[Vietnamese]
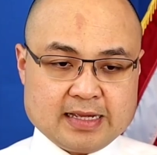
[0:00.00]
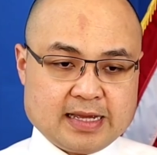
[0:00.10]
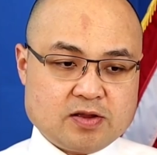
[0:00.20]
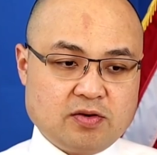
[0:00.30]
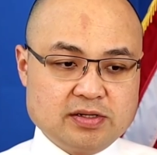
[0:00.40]
cái
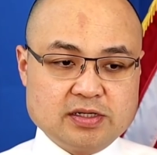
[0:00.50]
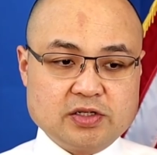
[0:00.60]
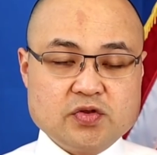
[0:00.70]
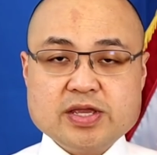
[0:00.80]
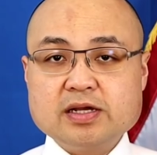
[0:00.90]
cái con
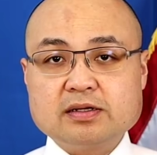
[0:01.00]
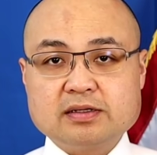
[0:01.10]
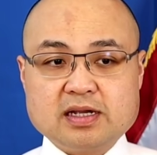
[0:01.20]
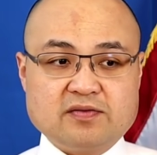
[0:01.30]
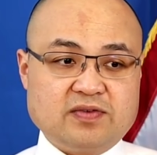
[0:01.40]
đường duy nhất
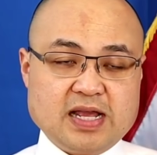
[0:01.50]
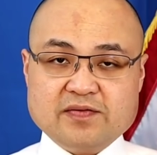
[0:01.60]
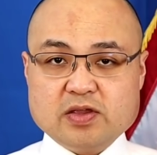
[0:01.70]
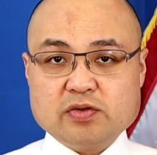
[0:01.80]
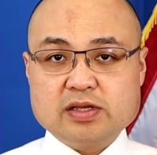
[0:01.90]
lấy
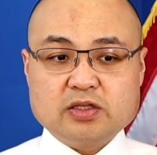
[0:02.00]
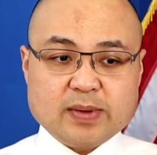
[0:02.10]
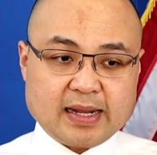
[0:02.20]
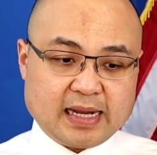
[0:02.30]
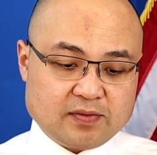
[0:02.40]
ví dụ như
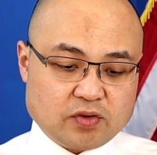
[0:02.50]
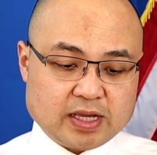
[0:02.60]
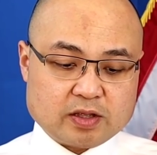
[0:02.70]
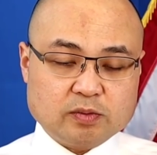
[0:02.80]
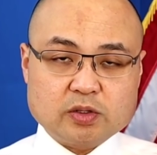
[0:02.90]
tiểu bang
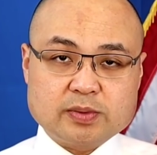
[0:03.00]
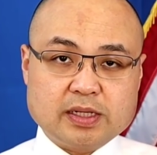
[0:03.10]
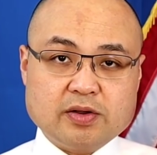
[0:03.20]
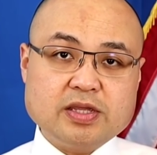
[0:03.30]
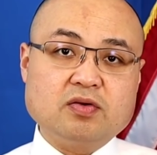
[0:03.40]
California chúng tôi cũng
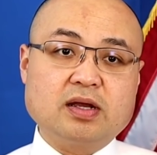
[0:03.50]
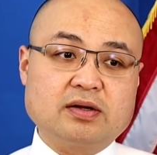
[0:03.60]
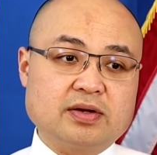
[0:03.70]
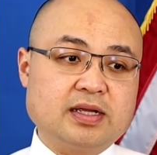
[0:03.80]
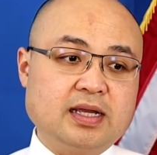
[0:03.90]
đã nói nhiều
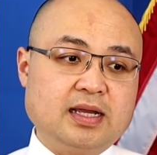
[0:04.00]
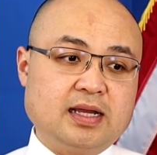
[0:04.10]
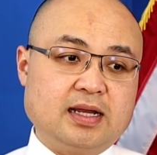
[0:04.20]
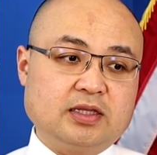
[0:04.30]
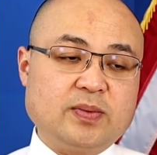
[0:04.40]
lần rồi
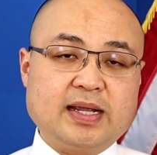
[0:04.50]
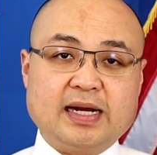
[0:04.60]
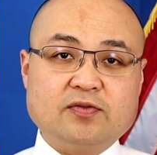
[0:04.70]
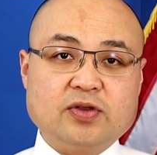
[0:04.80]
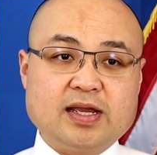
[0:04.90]
tiểu bang
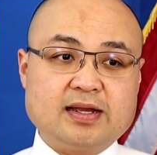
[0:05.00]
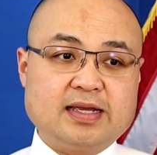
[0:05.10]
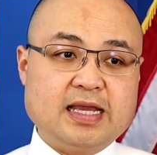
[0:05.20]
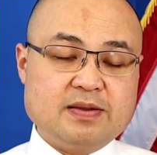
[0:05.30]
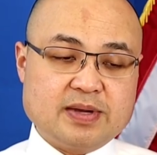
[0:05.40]
California
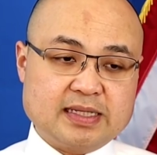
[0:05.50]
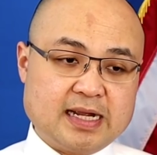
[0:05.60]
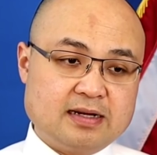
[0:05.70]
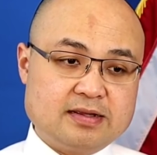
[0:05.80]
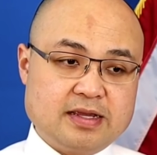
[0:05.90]
khi mà
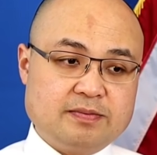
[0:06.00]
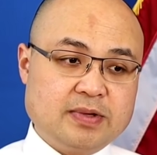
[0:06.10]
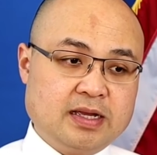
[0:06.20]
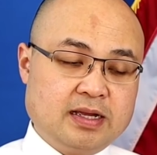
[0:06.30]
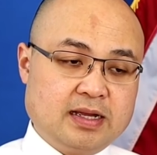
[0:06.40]
Tyler Diệp
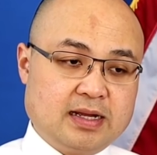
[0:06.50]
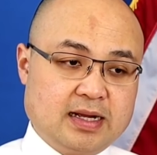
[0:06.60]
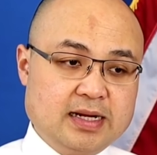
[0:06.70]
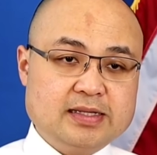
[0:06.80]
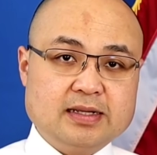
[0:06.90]

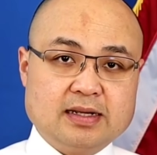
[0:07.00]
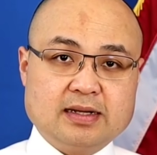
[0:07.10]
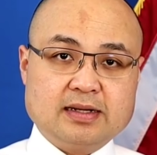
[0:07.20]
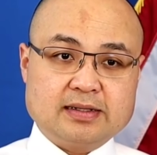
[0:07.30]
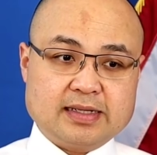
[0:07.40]
hết
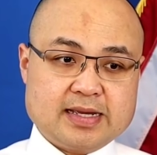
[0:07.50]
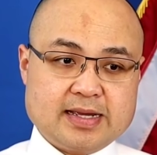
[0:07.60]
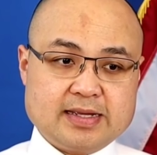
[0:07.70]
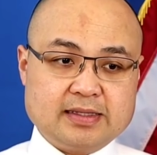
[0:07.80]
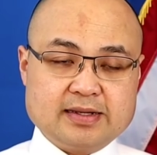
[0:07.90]
cái
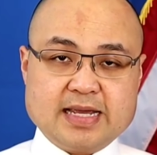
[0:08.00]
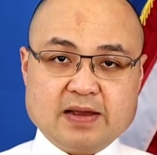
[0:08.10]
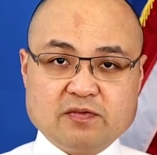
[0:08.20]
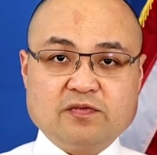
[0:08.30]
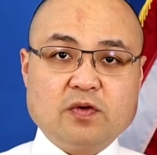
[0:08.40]
cái cái thời
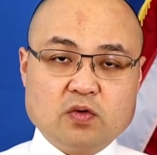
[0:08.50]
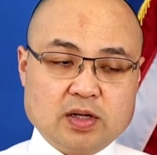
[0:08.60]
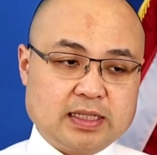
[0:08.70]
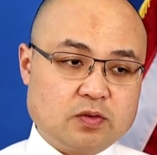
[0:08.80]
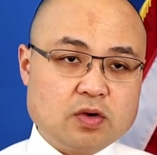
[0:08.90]
gian phục
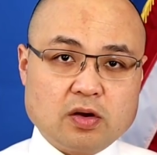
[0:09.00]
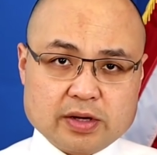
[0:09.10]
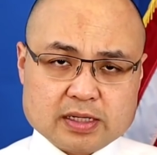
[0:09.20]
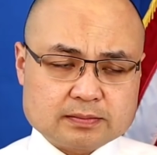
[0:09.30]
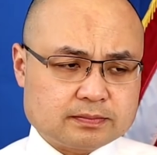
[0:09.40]
vụ tại quốc
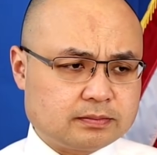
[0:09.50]
hội